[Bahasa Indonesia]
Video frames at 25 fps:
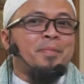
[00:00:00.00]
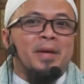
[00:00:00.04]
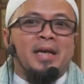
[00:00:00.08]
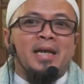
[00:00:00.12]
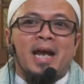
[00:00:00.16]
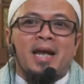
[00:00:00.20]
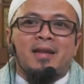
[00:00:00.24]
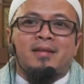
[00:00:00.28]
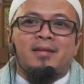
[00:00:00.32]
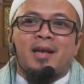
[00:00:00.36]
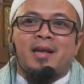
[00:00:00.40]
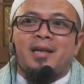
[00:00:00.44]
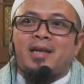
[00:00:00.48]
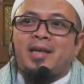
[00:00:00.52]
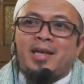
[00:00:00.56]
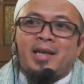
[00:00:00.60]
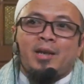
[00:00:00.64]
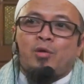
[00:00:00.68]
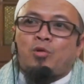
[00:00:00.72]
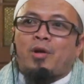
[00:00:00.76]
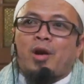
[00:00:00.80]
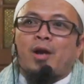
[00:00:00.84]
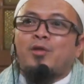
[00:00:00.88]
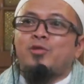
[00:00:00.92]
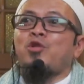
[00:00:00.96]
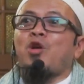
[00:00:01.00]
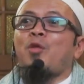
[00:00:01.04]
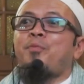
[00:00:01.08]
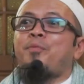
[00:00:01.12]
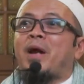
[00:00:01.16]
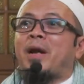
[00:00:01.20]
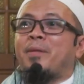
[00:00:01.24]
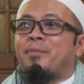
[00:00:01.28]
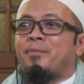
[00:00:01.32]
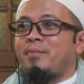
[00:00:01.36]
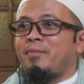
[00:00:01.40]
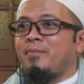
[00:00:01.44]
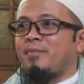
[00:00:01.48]
diperlihatkan ini kurang
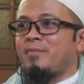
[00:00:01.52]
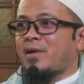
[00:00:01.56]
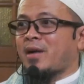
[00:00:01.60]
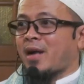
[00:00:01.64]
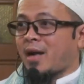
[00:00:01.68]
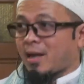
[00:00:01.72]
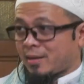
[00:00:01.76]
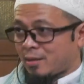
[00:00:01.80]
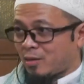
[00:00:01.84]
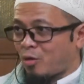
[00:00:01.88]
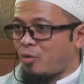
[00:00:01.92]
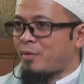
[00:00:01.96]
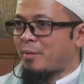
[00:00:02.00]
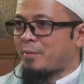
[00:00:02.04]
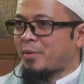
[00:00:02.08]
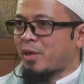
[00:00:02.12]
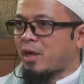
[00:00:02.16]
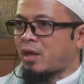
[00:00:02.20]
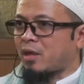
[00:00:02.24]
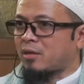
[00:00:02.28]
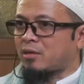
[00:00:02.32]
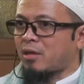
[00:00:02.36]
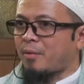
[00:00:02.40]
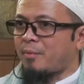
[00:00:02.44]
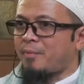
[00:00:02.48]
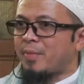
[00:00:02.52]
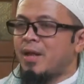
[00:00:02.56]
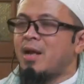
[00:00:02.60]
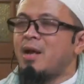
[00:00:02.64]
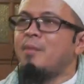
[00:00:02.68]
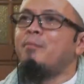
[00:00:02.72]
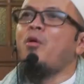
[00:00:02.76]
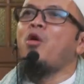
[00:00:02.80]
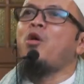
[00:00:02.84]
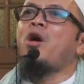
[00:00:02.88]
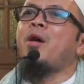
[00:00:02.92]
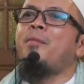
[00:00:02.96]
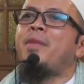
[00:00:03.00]
sopan. Kata Umar bin Khattab,
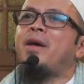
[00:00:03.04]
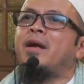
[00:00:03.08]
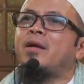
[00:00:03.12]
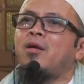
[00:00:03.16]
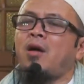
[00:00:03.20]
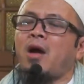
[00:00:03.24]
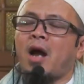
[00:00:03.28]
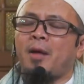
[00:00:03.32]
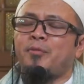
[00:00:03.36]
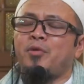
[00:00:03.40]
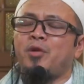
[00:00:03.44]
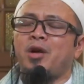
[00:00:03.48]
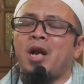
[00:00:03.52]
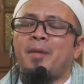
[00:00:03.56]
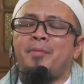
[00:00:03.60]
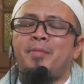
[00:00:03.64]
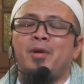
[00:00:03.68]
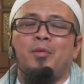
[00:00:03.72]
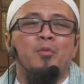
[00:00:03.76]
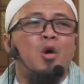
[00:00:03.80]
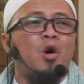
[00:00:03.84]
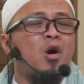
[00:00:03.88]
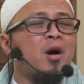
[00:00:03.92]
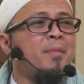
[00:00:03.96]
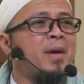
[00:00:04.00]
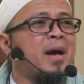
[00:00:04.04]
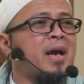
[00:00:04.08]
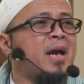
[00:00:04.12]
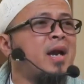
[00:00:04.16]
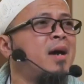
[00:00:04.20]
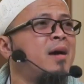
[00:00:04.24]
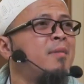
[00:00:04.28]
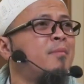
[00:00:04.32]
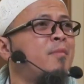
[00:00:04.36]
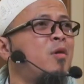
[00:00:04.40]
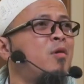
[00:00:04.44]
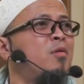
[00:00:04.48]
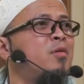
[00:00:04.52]
mau kemana? Abdullah bin, mau
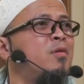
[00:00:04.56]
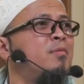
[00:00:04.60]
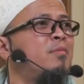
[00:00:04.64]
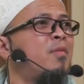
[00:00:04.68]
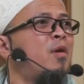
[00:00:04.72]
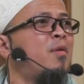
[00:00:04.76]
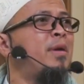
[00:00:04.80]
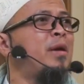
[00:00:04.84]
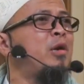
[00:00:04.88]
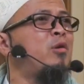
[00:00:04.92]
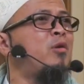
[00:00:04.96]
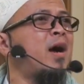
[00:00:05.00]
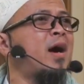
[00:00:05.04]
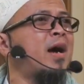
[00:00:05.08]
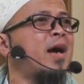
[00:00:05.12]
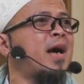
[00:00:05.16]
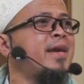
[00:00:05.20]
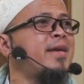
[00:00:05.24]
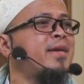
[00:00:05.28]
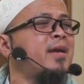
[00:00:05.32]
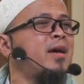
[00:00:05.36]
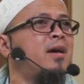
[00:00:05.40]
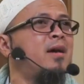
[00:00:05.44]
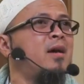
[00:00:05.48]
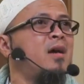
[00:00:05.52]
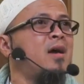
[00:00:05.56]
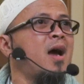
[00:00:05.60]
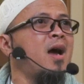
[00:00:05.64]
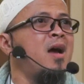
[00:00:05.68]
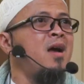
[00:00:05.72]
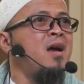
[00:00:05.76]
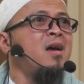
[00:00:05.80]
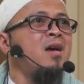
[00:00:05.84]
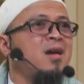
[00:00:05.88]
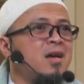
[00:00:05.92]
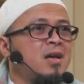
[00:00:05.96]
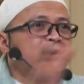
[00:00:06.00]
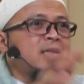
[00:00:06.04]
kemana? Mau mau mendoakannya.
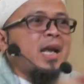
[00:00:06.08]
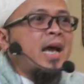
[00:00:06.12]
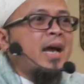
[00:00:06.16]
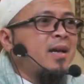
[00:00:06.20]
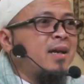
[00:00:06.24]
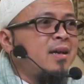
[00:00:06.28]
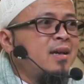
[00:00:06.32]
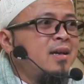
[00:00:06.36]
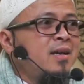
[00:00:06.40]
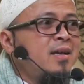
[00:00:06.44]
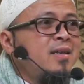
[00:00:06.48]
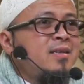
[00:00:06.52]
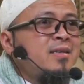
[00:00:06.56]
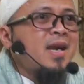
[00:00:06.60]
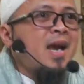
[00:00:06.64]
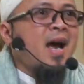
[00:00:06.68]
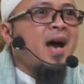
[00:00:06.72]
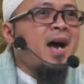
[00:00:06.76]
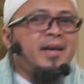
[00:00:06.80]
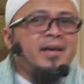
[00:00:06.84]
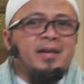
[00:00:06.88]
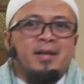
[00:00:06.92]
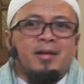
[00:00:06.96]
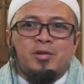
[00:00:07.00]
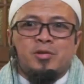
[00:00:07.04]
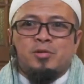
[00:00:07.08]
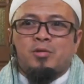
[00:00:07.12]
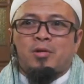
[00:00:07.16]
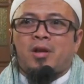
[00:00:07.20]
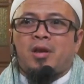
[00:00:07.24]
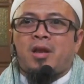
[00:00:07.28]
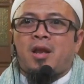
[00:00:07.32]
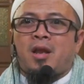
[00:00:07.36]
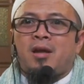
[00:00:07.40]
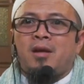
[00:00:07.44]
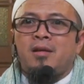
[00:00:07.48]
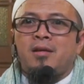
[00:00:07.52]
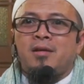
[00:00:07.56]
Hah? Tarik. Jangan ya
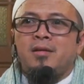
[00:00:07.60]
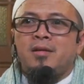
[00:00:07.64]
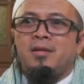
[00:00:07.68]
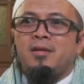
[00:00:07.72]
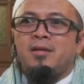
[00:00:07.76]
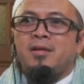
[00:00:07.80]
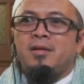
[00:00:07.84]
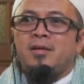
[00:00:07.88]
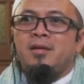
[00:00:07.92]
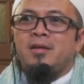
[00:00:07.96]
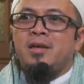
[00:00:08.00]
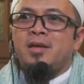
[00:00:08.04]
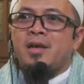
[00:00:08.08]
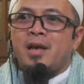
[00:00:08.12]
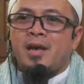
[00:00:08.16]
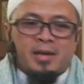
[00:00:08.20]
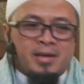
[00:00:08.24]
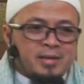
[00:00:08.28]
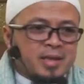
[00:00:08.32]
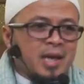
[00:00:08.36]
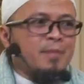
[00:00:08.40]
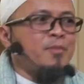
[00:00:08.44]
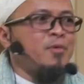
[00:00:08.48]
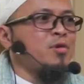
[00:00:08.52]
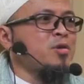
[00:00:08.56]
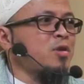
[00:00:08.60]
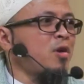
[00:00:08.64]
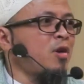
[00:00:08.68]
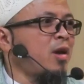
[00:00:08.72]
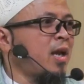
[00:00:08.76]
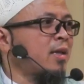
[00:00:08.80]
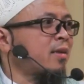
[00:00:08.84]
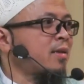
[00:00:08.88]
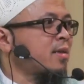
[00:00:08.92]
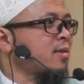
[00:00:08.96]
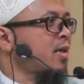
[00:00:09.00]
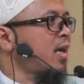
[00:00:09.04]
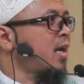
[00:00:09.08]
Rasulullah. Eh saya mau
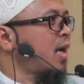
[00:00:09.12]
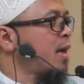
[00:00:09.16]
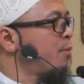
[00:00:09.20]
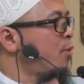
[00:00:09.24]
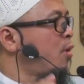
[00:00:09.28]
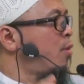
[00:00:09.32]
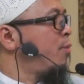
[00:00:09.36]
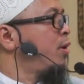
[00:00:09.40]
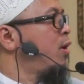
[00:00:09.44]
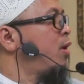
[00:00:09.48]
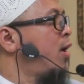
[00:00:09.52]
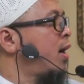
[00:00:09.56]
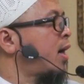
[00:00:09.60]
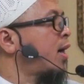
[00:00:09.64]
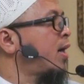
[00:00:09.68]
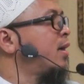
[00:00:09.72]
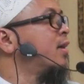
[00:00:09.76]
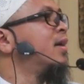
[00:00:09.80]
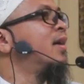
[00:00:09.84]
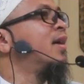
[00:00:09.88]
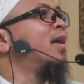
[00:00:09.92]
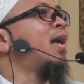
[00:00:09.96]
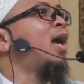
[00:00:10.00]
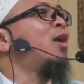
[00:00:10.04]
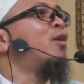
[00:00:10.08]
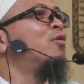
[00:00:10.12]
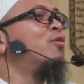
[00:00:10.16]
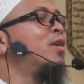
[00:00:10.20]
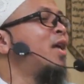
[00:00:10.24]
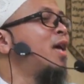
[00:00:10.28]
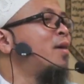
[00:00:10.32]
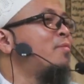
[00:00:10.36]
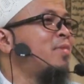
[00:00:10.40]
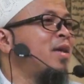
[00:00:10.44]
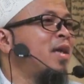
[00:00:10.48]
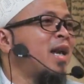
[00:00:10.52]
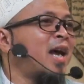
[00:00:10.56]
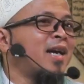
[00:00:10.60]
sholat ke sana, mau mendoakan. Lalu
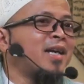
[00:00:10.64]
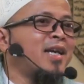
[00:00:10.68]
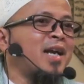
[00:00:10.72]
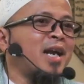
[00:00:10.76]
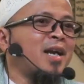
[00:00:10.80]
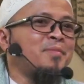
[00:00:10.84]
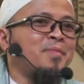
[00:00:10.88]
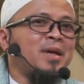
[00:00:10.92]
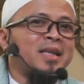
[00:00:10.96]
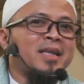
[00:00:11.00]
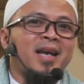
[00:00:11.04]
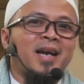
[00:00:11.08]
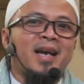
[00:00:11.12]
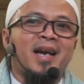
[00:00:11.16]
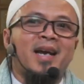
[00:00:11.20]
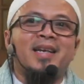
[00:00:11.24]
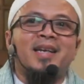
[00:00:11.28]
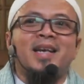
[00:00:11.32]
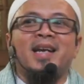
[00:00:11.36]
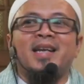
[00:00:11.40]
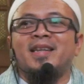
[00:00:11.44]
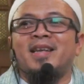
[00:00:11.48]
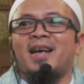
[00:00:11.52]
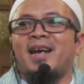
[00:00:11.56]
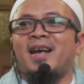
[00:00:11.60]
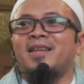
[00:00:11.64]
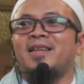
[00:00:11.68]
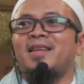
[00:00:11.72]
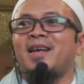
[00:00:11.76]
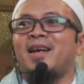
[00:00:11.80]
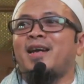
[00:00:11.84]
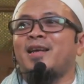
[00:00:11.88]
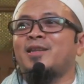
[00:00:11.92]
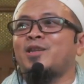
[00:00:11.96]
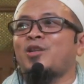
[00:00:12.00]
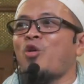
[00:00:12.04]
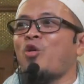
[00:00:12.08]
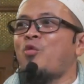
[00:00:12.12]
dia bilang dan mengatakan kata-kata
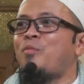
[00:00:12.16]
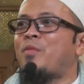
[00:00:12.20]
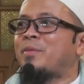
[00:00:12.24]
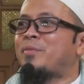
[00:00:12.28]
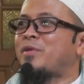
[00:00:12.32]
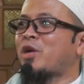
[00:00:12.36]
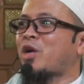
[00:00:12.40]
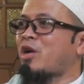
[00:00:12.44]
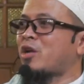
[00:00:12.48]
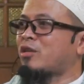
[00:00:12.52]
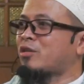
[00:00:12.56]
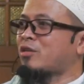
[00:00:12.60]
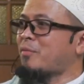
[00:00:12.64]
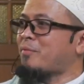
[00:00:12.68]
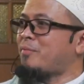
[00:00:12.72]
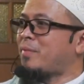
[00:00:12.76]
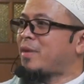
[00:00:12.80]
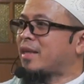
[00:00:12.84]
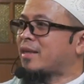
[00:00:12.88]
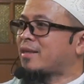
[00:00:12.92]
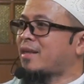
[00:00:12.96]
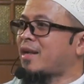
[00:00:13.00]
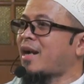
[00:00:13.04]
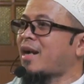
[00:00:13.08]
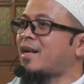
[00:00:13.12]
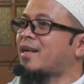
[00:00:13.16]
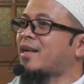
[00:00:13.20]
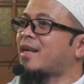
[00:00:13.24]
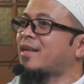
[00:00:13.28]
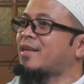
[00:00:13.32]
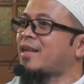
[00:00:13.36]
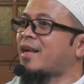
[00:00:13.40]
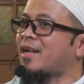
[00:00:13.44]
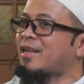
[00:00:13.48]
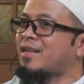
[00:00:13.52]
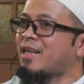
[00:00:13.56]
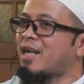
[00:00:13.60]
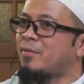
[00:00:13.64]
kata Umar bin Khattab mengatakan
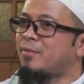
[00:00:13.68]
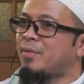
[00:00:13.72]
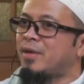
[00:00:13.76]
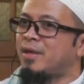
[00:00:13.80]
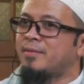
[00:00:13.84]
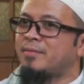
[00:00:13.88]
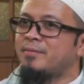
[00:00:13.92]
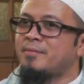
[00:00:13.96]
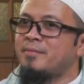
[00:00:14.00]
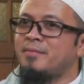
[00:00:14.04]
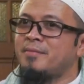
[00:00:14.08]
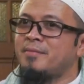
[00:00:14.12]
kata-kata apa?